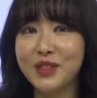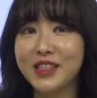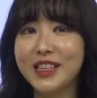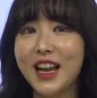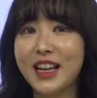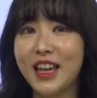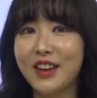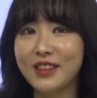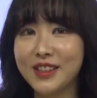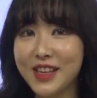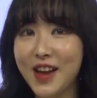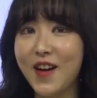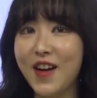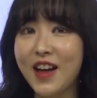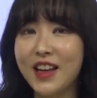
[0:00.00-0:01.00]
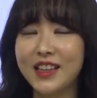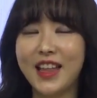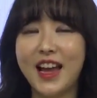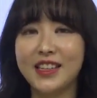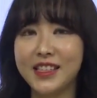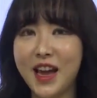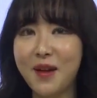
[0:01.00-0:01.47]
문장이었죠?
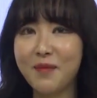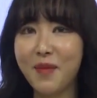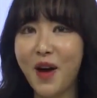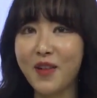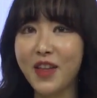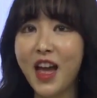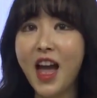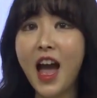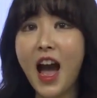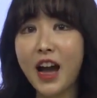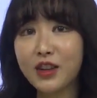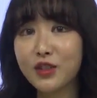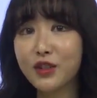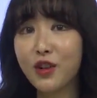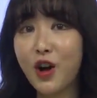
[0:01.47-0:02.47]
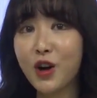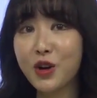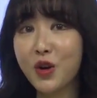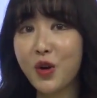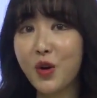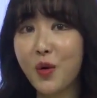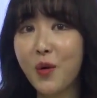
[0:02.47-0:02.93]
다시 한번
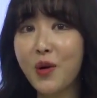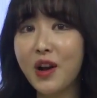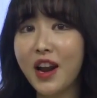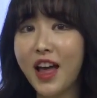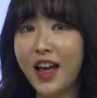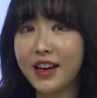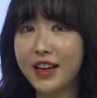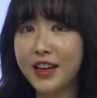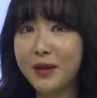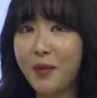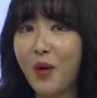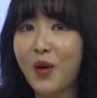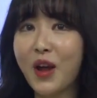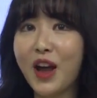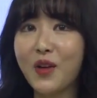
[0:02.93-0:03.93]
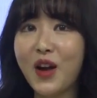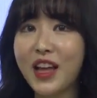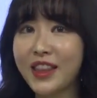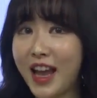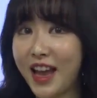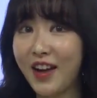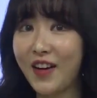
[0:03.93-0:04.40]
한국어로 올라를 뭐라고
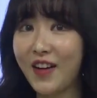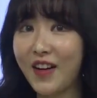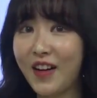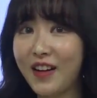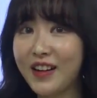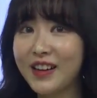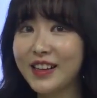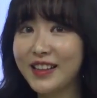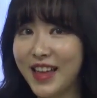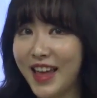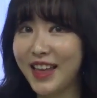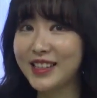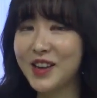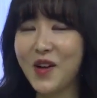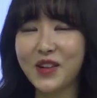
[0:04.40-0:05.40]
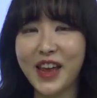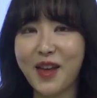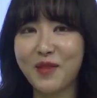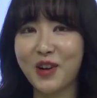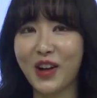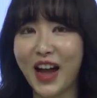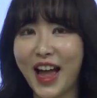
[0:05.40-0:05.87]
하나요? 네, 정리해
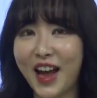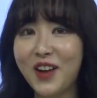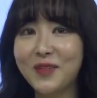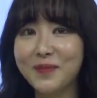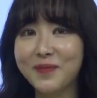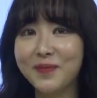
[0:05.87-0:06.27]
볼까요?